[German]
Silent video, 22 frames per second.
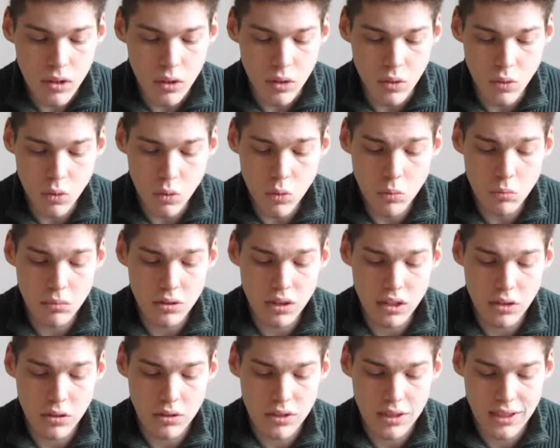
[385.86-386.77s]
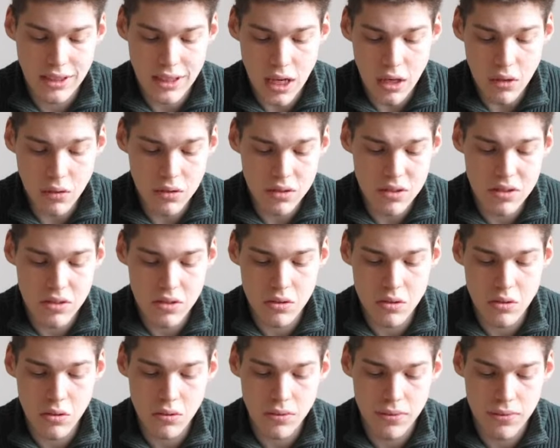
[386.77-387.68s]
Numero Sound
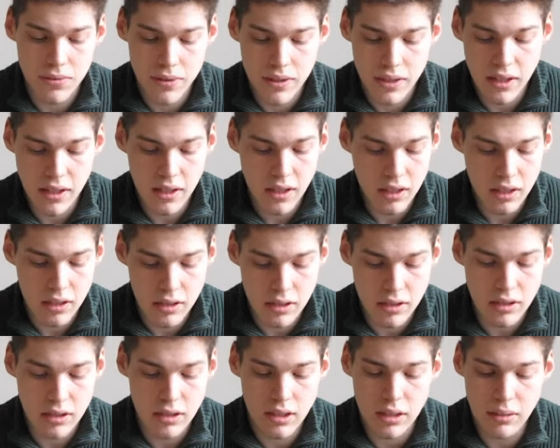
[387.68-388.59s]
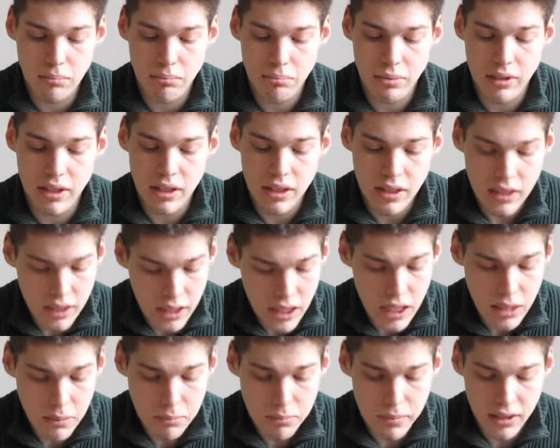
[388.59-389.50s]
so viel äh, im
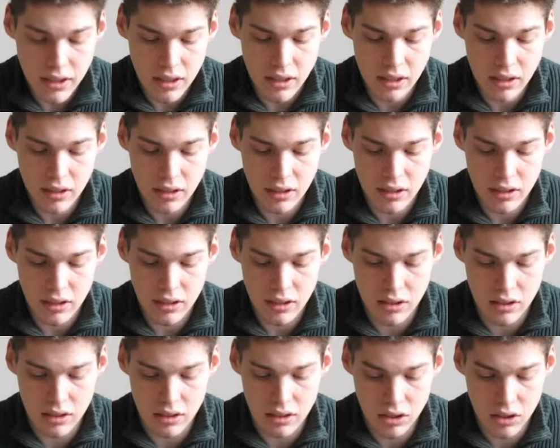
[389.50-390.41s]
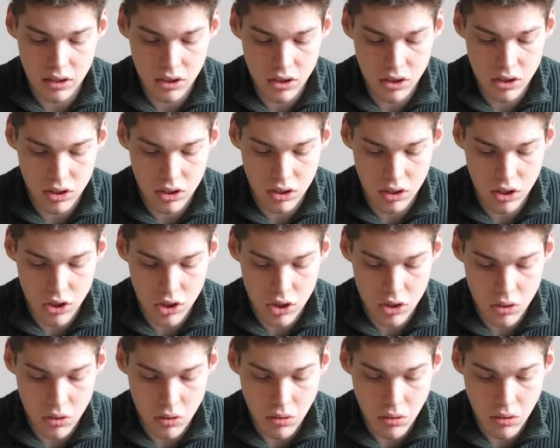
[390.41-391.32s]
beliebigen äh, äh,
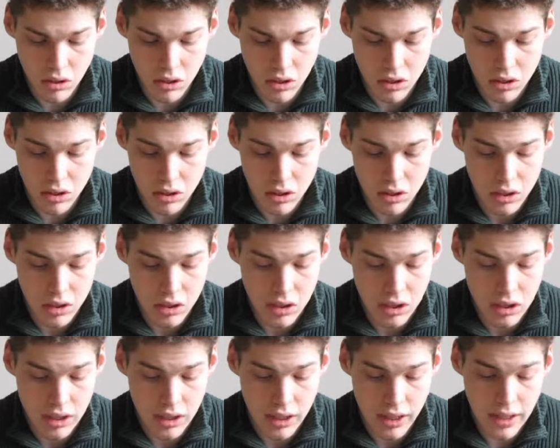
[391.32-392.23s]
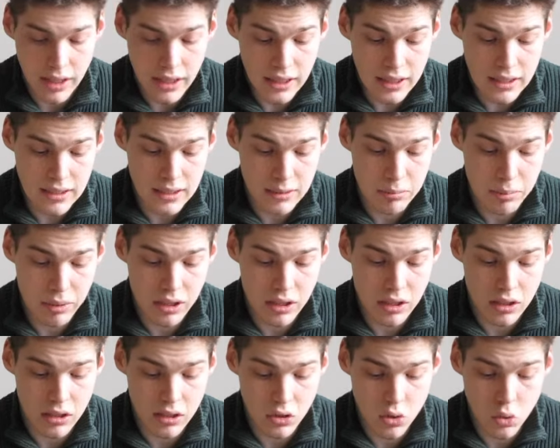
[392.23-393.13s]
Stock rechts bei
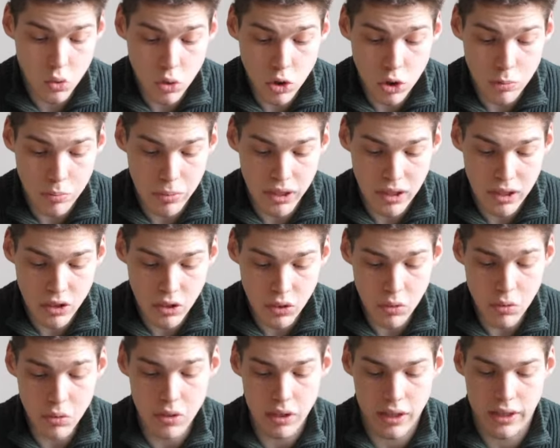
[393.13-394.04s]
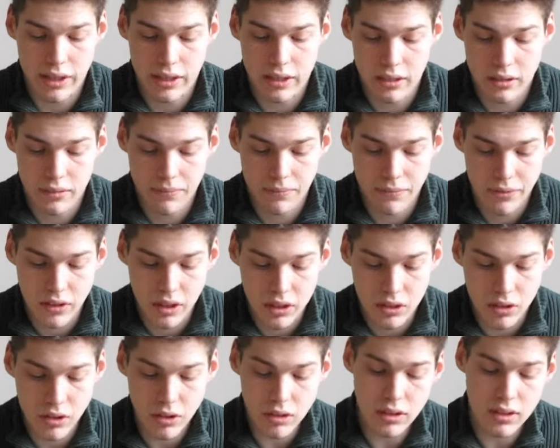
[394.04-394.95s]
der zugesperrten Türe.
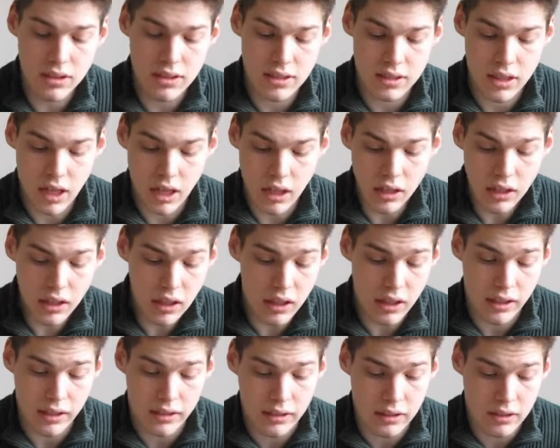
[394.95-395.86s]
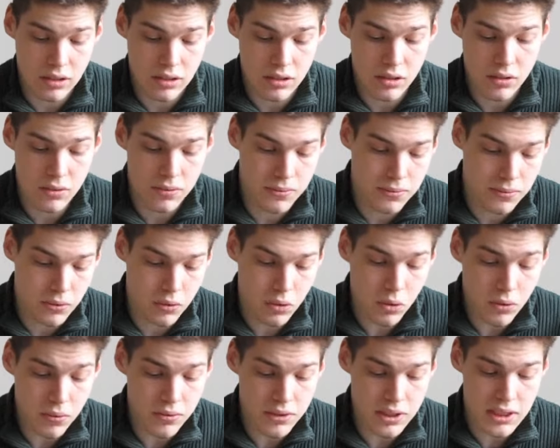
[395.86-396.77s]
Da können sie anleiten, so
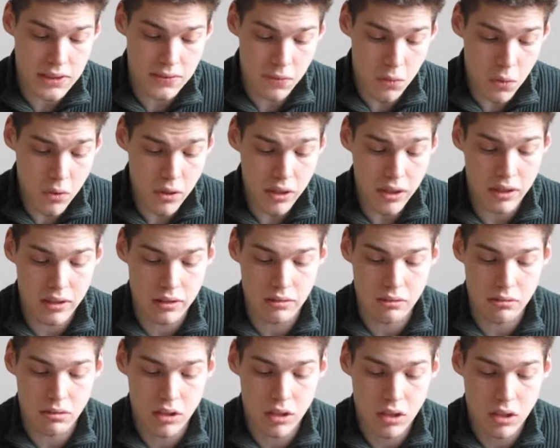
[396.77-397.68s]
oft sie wollen.